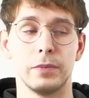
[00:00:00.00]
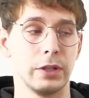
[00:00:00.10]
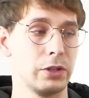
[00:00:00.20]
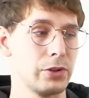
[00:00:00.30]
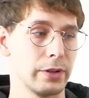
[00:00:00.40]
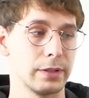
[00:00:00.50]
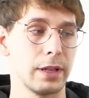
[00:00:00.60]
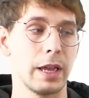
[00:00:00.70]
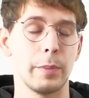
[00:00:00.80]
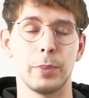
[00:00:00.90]
Еще раз,
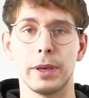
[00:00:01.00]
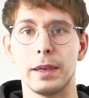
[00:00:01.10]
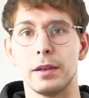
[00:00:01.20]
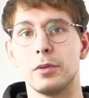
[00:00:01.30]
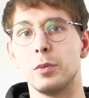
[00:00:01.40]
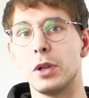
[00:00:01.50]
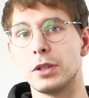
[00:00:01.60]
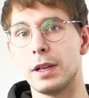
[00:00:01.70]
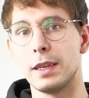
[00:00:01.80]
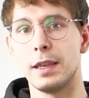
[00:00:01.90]
при
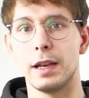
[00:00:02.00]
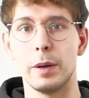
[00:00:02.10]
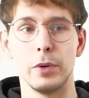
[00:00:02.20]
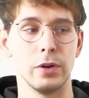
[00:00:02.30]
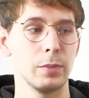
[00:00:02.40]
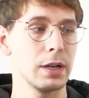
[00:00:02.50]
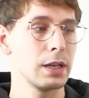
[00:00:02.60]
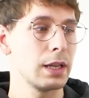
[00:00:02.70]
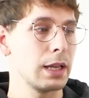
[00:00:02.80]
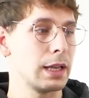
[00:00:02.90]
уменьшении объема
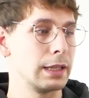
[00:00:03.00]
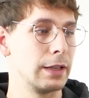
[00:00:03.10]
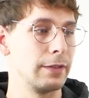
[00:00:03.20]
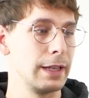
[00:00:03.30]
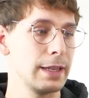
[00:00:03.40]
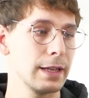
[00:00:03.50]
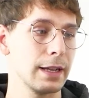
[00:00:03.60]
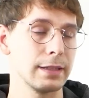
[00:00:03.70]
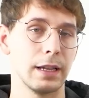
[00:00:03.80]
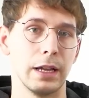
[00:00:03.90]
давление
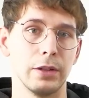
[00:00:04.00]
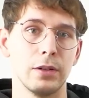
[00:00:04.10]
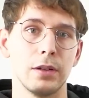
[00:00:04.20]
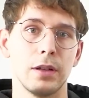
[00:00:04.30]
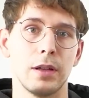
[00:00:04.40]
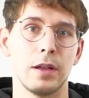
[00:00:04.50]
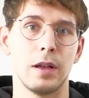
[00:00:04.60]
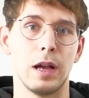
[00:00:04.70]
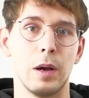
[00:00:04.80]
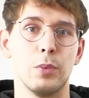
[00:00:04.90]
газа, оно
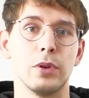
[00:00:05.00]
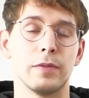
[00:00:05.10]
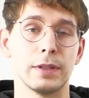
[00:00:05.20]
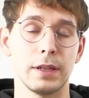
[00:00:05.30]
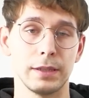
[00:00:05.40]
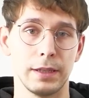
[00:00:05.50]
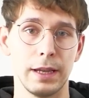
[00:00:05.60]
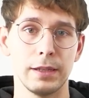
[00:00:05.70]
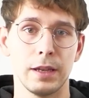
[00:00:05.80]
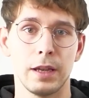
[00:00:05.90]
а, будет
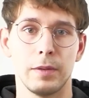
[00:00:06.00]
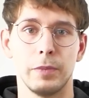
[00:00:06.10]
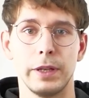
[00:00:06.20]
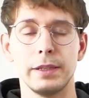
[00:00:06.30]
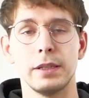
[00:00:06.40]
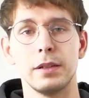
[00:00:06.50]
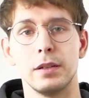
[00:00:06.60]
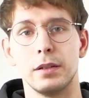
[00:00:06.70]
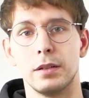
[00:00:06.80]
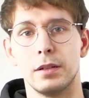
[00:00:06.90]
возрастать,
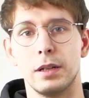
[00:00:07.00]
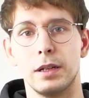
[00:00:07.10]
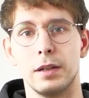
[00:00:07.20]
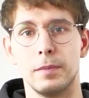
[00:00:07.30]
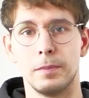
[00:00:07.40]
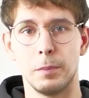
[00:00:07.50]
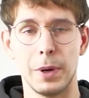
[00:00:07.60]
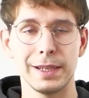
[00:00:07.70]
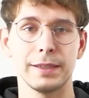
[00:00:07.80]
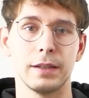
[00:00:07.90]
если а,
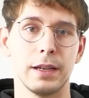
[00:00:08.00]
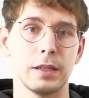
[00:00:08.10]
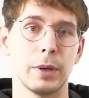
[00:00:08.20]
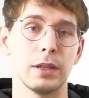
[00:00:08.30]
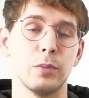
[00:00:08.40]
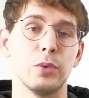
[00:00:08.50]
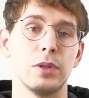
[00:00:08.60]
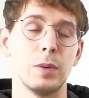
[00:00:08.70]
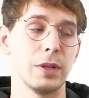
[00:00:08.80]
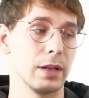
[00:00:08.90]
масса газа при этом будет
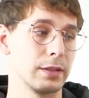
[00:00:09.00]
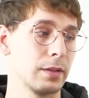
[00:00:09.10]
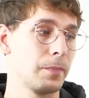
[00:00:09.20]
не меняться.